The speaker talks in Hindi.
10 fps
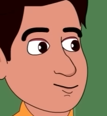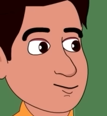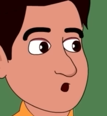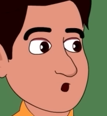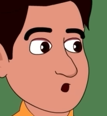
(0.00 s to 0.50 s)

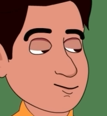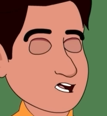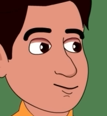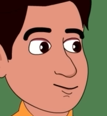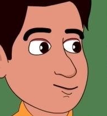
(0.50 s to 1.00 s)
नहीं नहीं
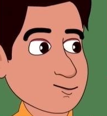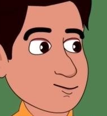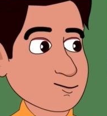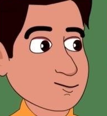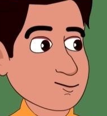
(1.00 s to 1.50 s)
मेगा
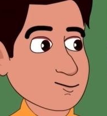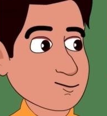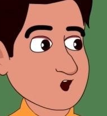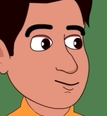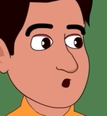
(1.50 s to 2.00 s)

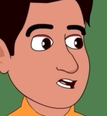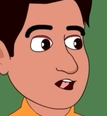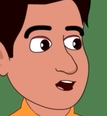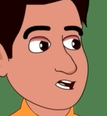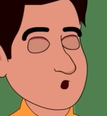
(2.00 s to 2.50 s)
मम्मी का
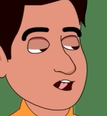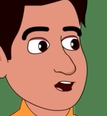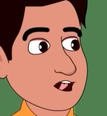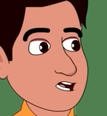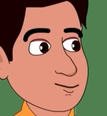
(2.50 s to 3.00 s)
जूता
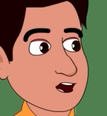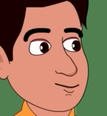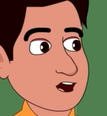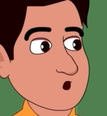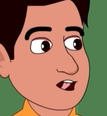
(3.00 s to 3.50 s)
सुंगाने से
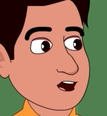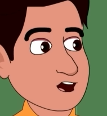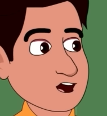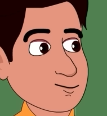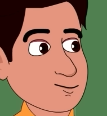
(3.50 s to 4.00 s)
पापा नहीं उठने
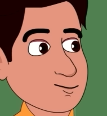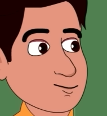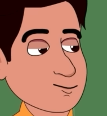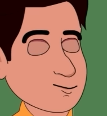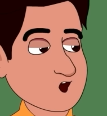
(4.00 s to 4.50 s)
वाले
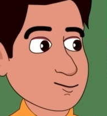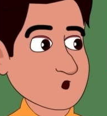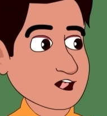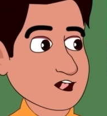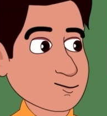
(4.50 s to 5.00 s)

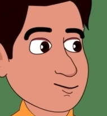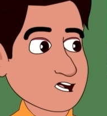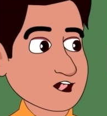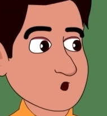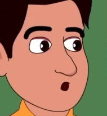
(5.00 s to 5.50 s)
मम्मी जूते
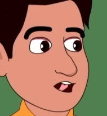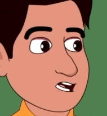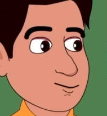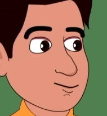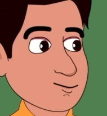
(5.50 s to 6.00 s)
पहनती है
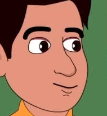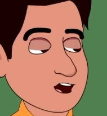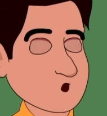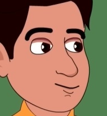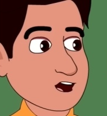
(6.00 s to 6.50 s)
कितना है
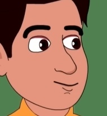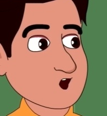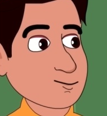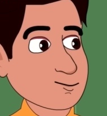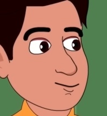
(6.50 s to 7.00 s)
तुम एक काम
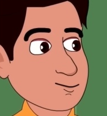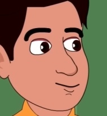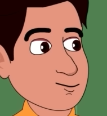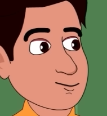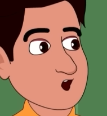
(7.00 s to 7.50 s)
करो
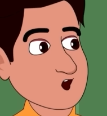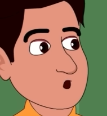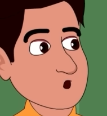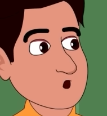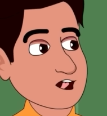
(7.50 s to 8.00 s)

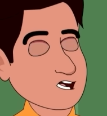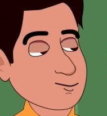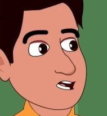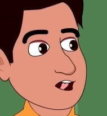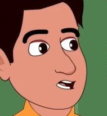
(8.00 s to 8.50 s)
पड़ोस के
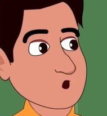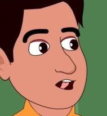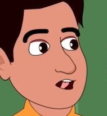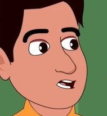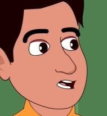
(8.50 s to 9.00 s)
चंदर अंकल से
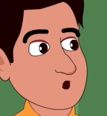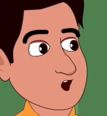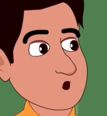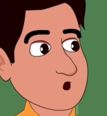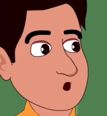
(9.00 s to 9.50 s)
उनके
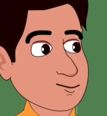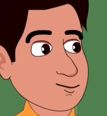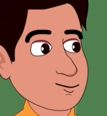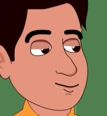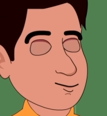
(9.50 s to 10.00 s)
सॉक्स ले आओ
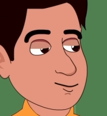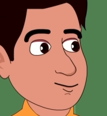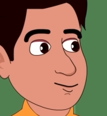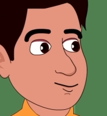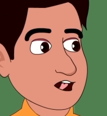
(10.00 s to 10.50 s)

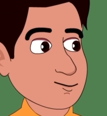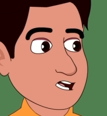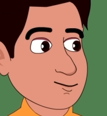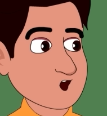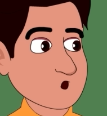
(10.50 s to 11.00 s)

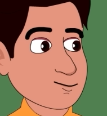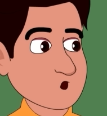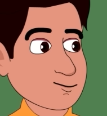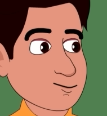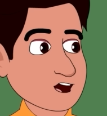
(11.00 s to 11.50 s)
उनके तो
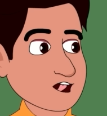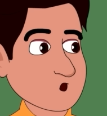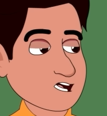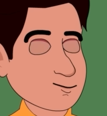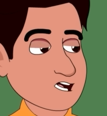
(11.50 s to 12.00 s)
शरीर की बदबू
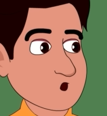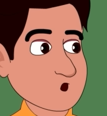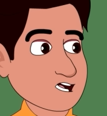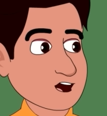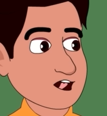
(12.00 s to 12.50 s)
से
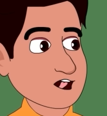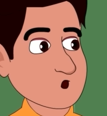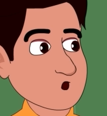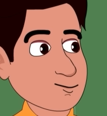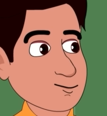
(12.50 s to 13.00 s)
मछलियाँ मर
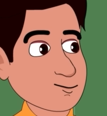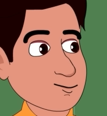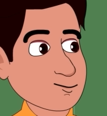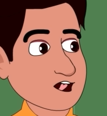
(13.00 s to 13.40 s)
जाती हैं